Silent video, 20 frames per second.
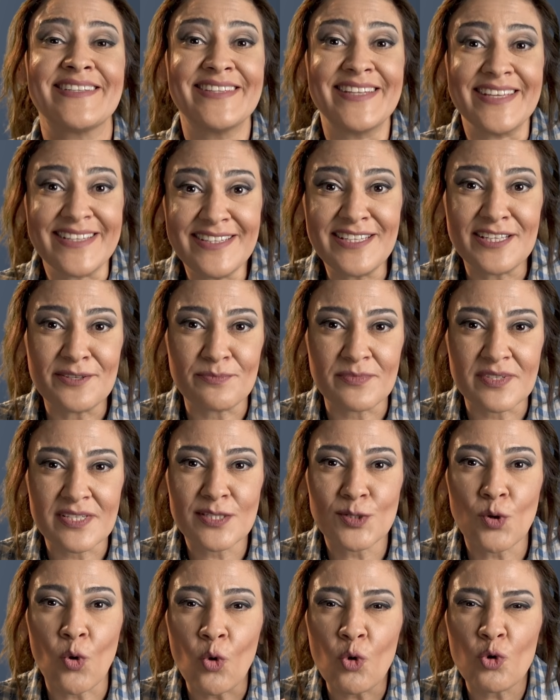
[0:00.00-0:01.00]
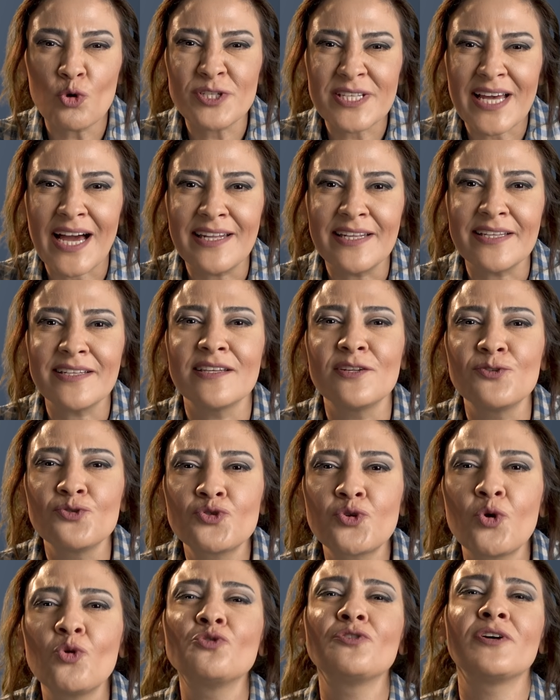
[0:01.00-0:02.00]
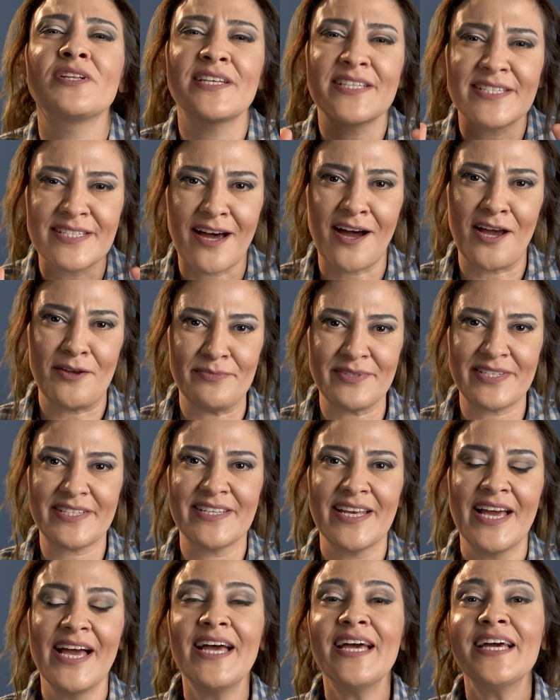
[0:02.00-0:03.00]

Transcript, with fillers: dediğimiz o özelliklerin çoğuna da sahibiz.